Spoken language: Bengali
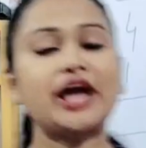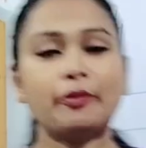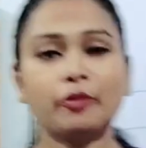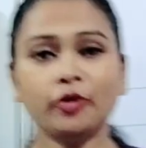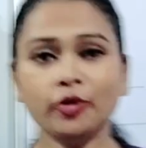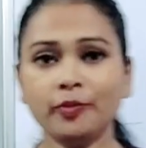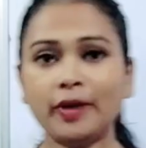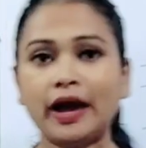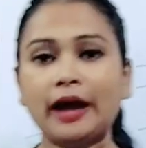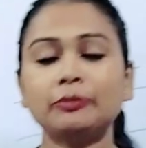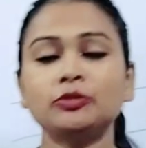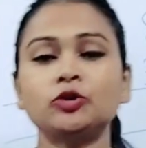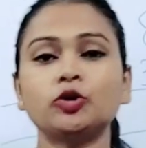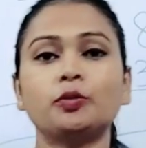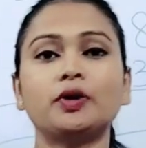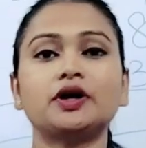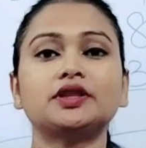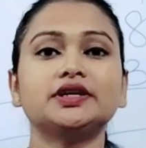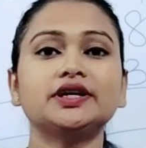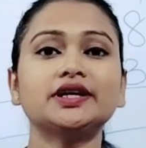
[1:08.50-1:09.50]
যেমন ম্যাম
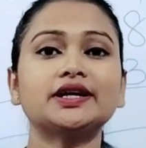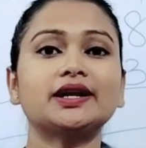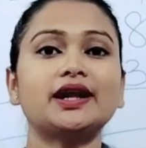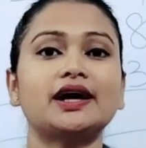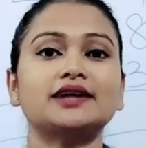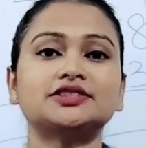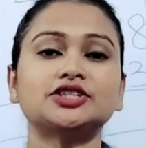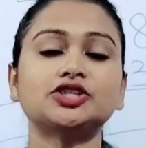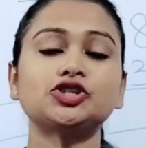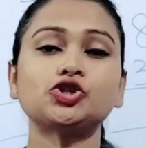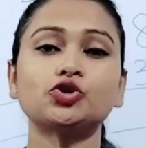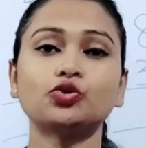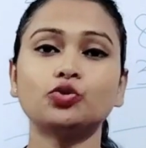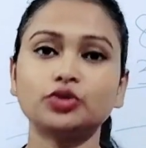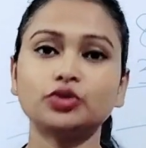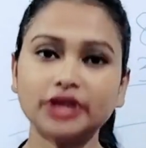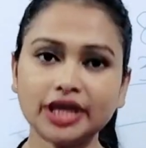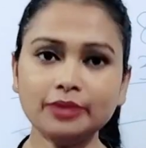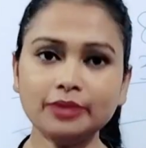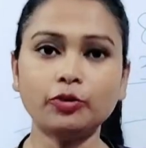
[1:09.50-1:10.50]
তোমাদের ক্লাসের
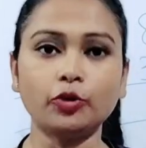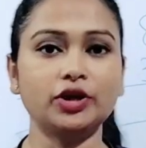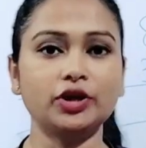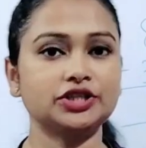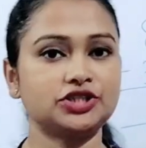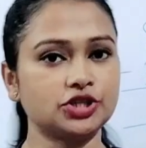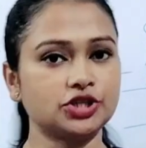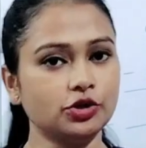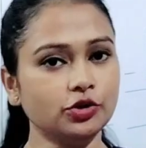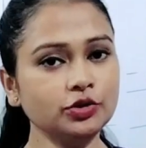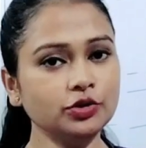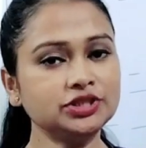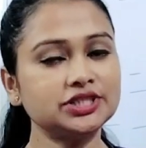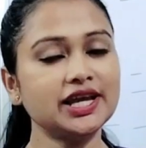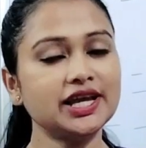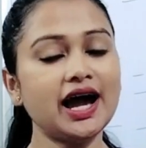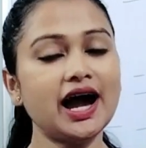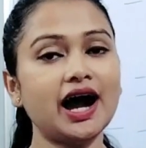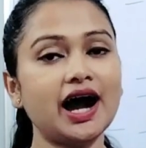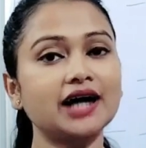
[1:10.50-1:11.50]
শুরুতেই বলেছিল
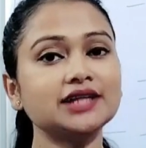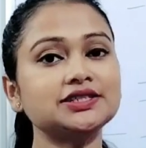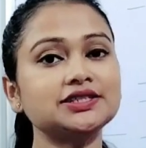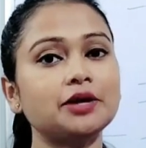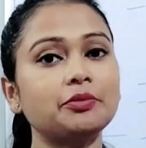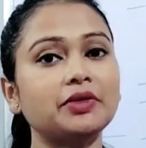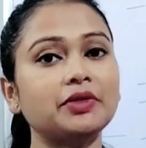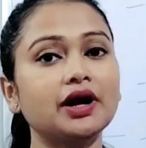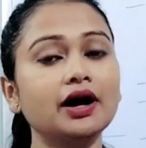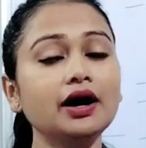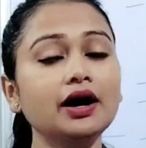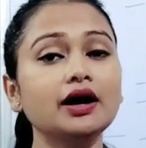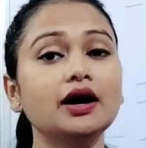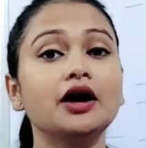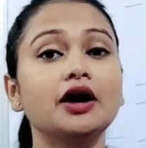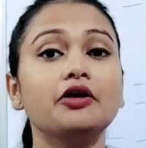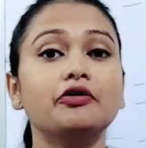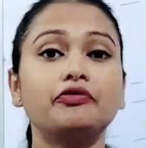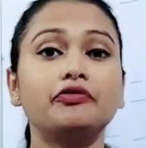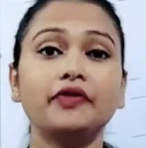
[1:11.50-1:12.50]
যে আজ আমরা
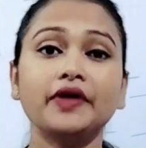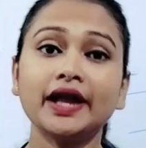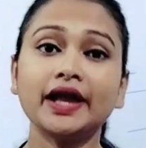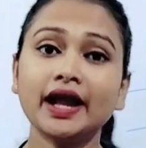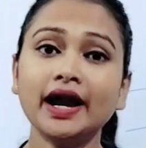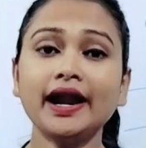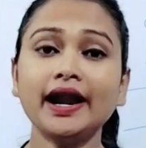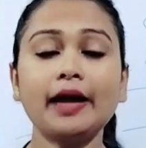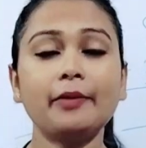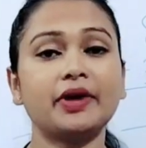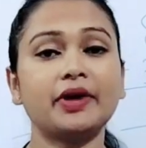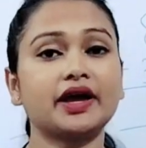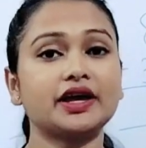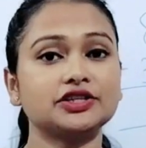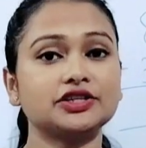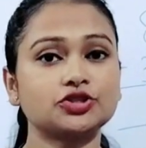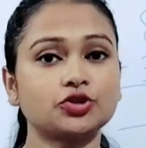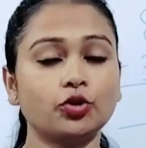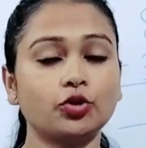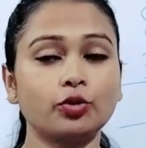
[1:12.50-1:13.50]
ফিঙ্গার
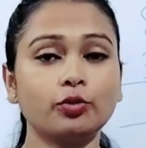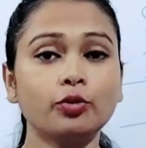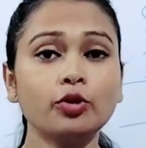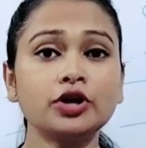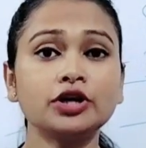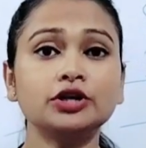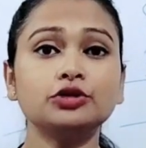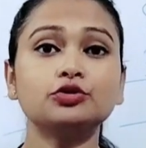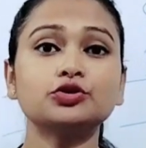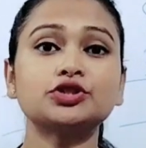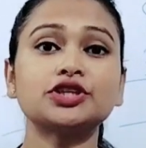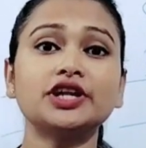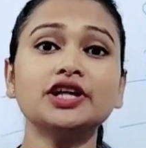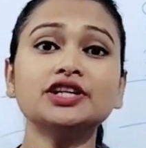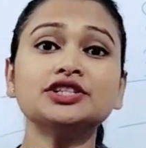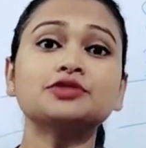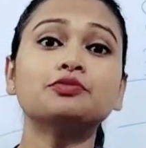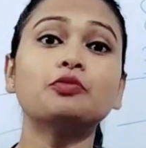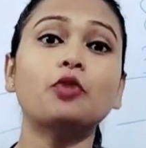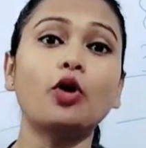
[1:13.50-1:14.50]
অ্যাবাকাস করব কিন্তু
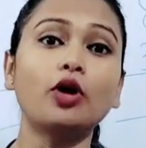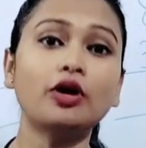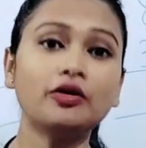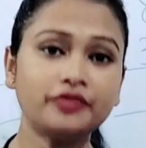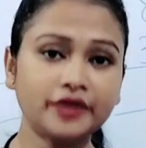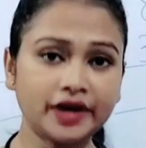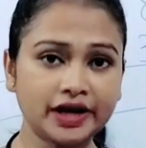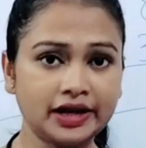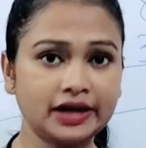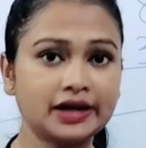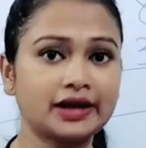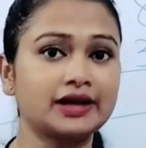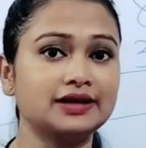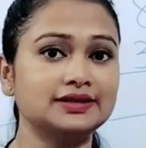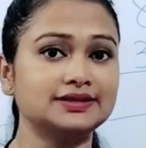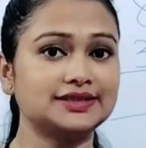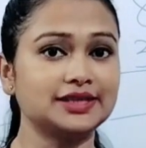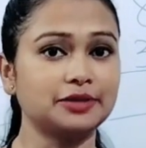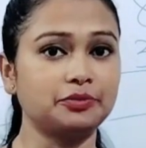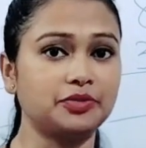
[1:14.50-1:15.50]
সেটা স্মল ফ্রেন্ডের
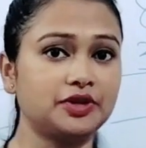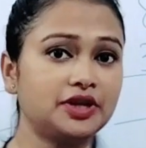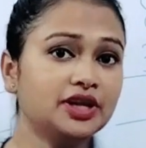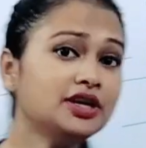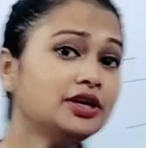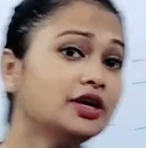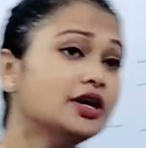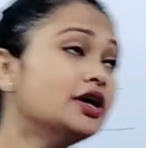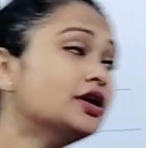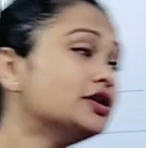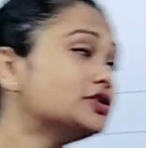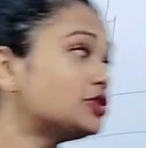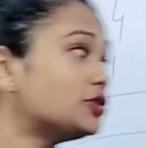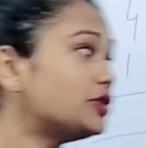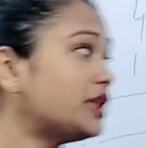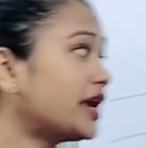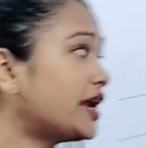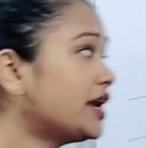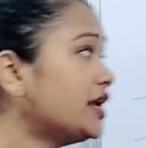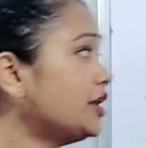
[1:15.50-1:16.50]
কনসেপ্টে
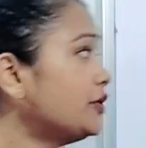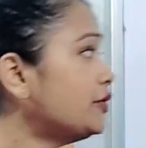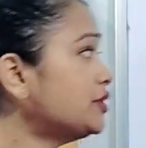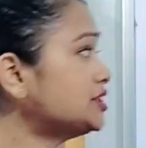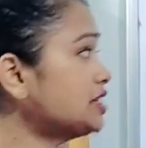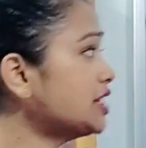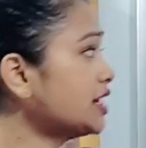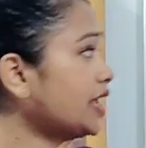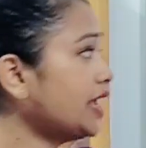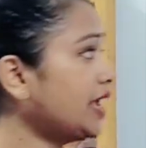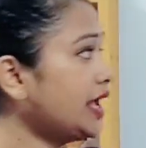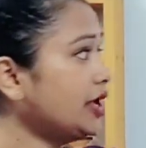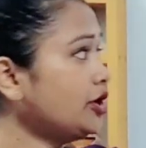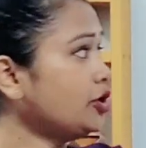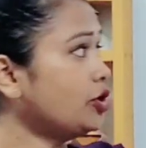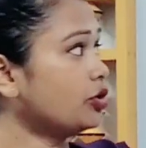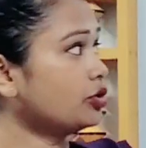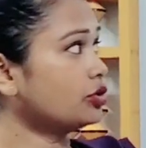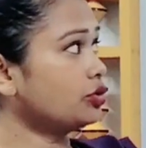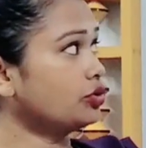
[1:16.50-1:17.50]
তো দেখে নেওয়া যাক
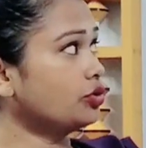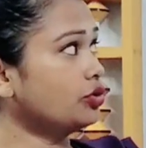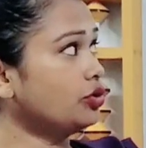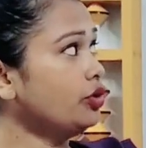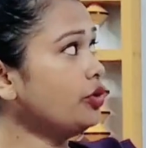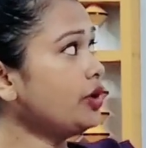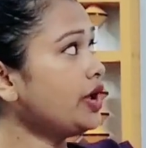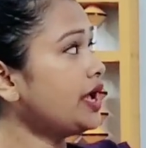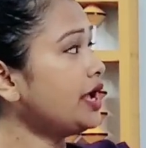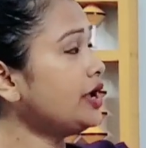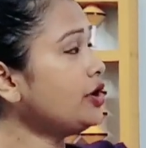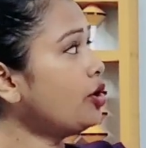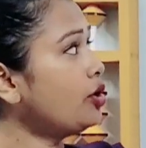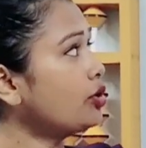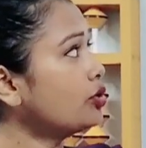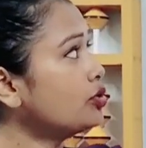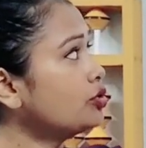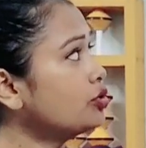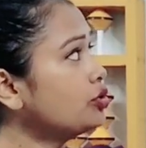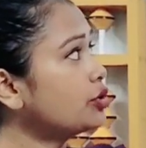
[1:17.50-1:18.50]
এই অঙ্কগুলো এই
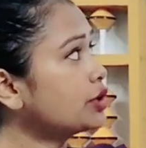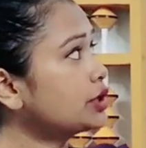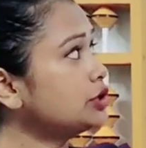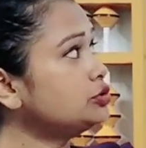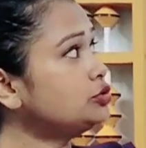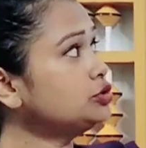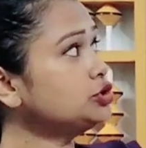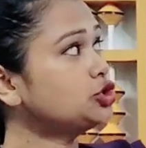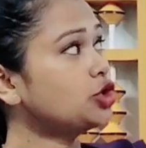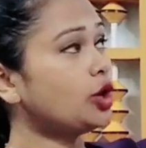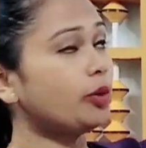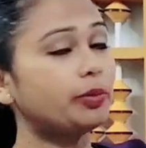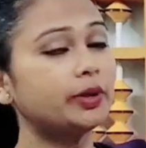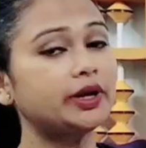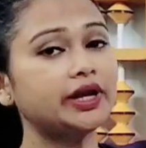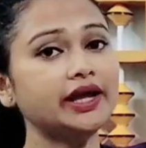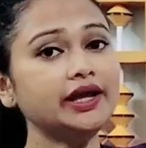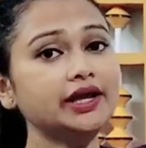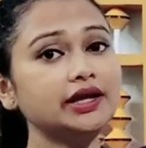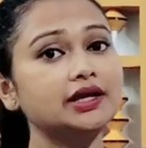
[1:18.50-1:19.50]
অঙ্কগুলো কিন্তু
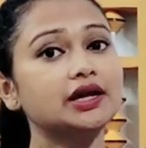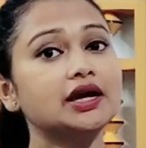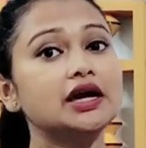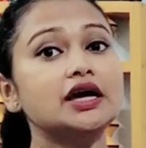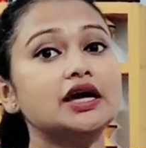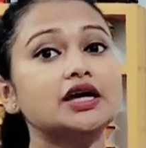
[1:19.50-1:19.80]
সবটাই